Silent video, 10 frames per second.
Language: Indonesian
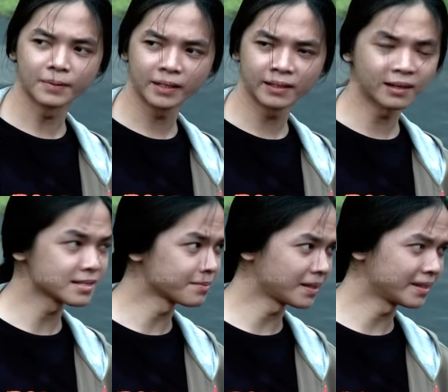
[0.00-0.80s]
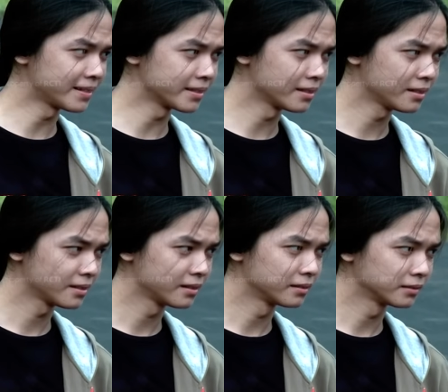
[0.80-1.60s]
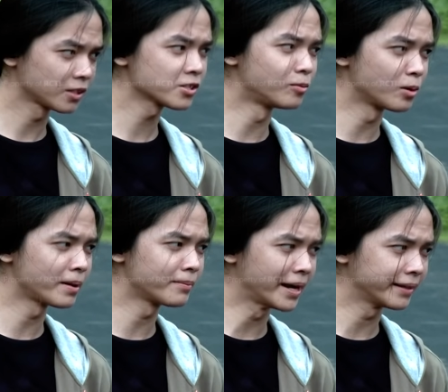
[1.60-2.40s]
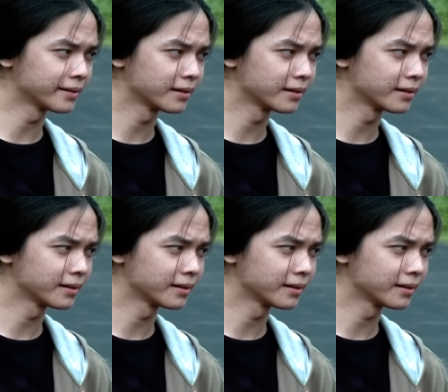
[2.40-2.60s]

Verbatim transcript: kita nggak samperin aja? Terus ngomong baik-baik.